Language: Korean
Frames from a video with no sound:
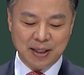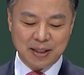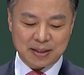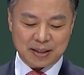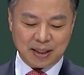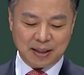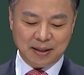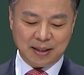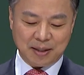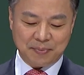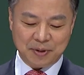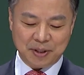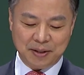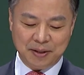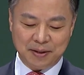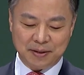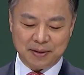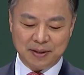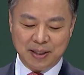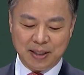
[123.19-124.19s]

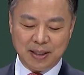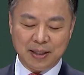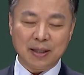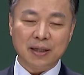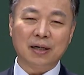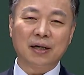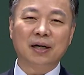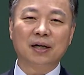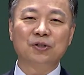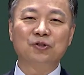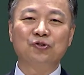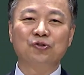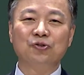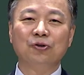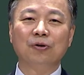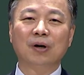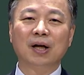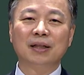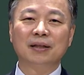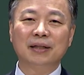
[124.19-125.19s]
산다면은 어,
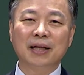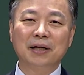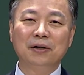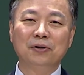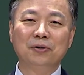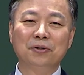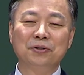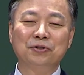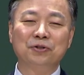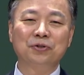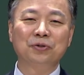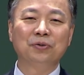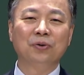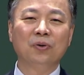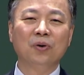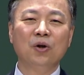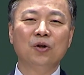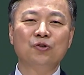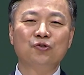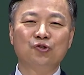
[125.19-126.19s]
중요한 때를 놓치고
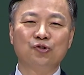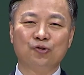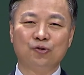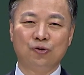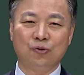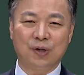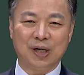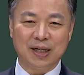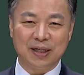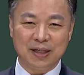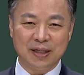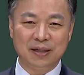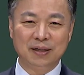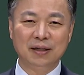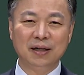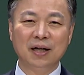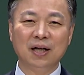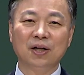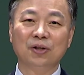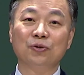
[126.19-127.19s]
중요한 일을
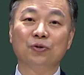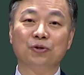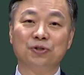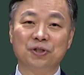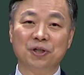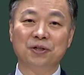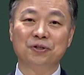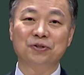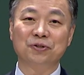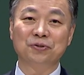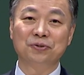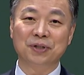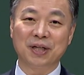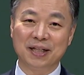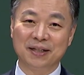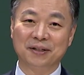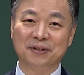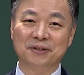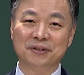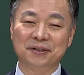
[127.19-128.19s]
놓칠 수
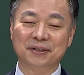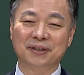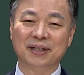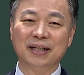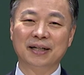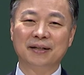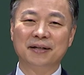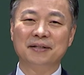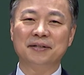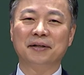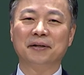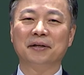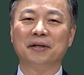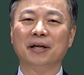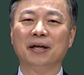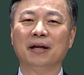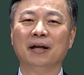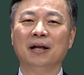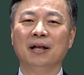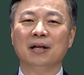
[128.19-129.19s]
있는 거죠. 그래서
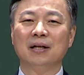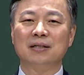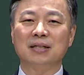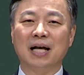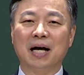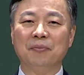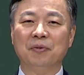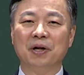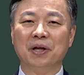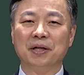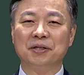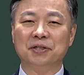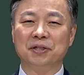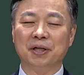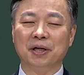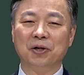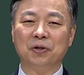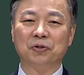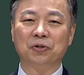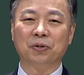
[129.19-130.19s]
이렇게 자문의
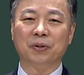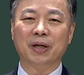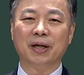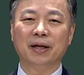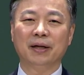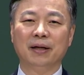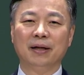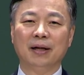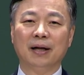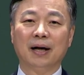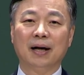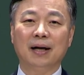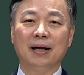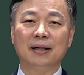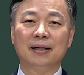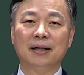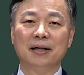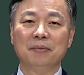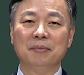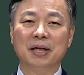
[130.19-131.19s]
지혜를 통해
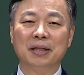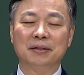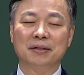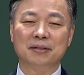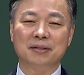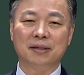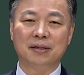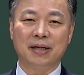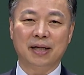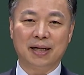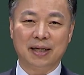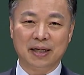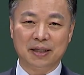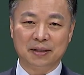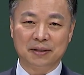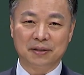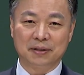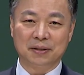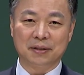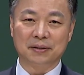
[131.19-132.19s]
하나님의 뜻을
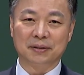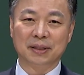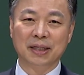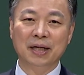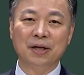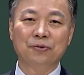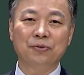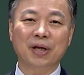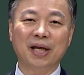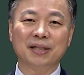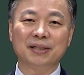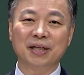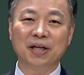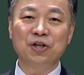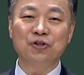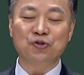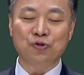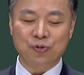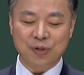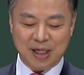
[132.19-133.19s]
헤아리는 것 굉장히
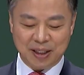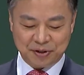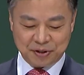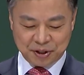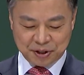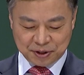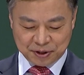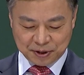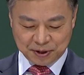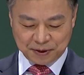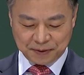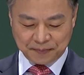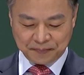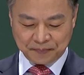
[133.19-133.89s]
중요한 것이죠.